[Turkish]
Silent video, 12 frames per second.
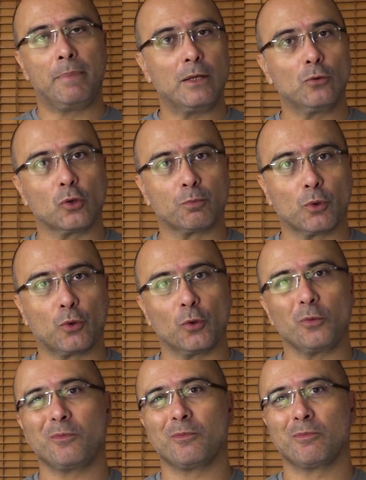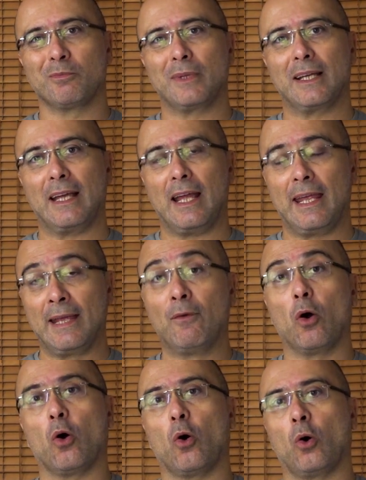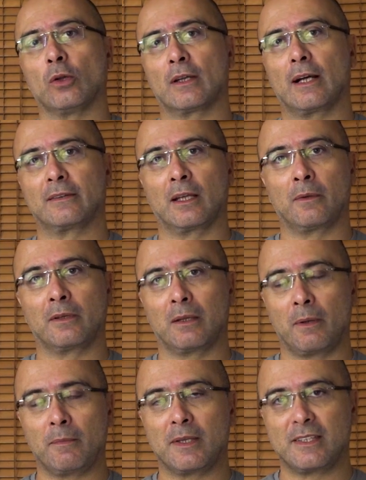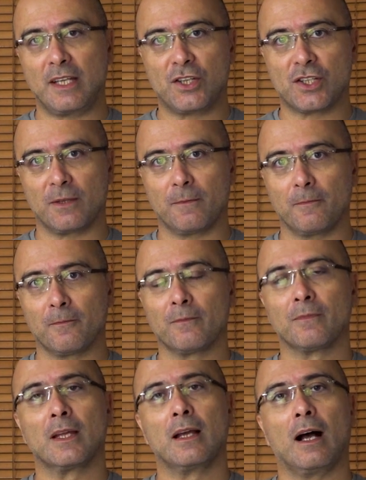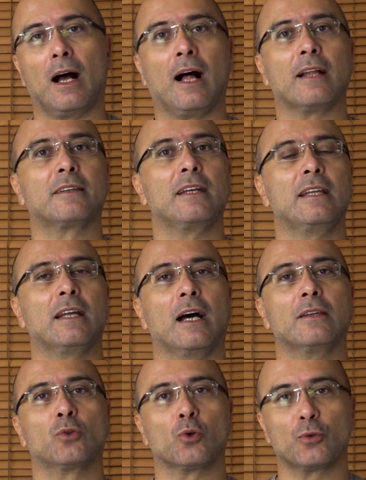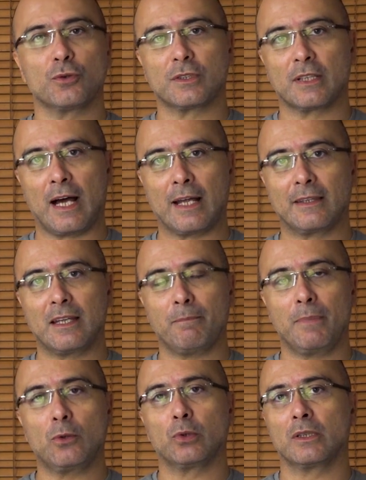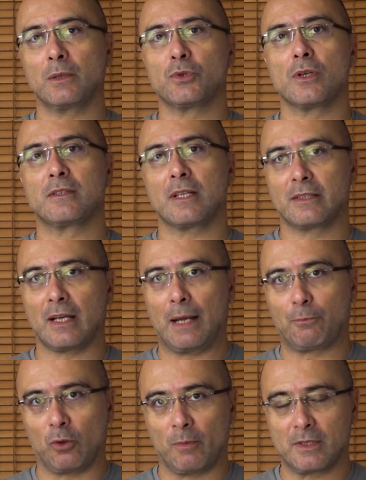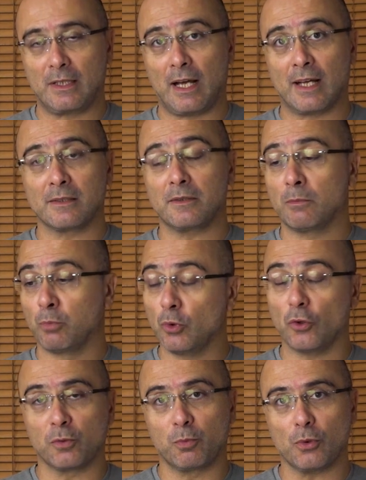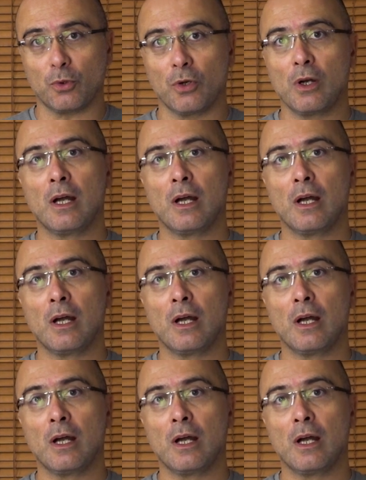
Bir notebook'un IVO e olarak tanımlanabilmesi için 6 ila 9 saatlik bir kullanım süresine sahip olması lazım ki bu notebook